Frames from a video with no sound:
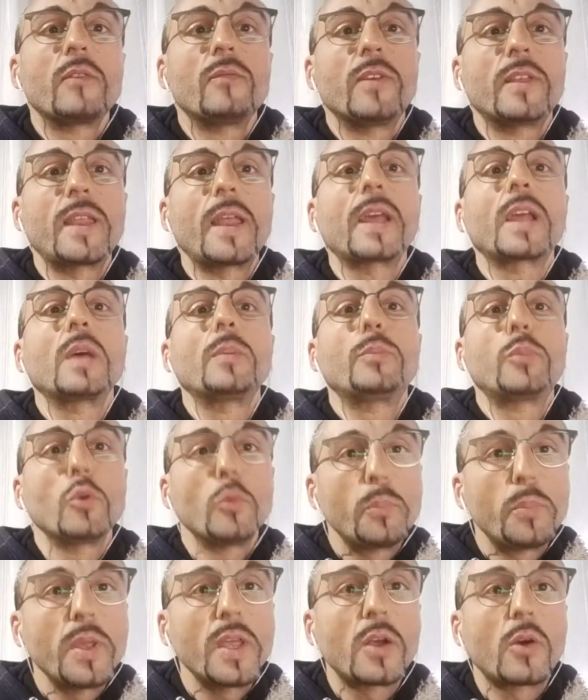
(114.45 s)
Vedrai che
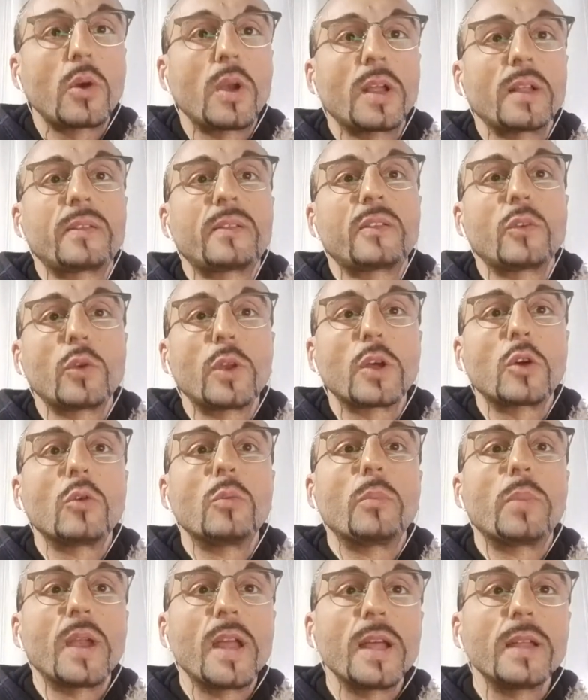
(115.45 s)
più piccola azione
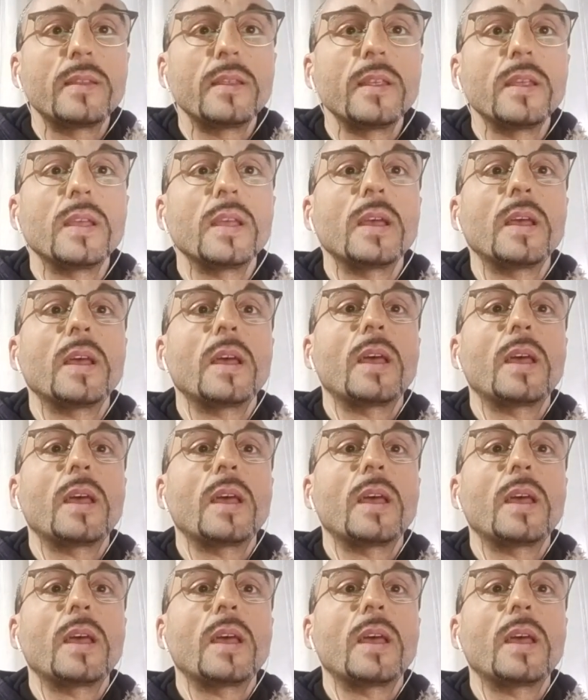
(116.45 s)
completi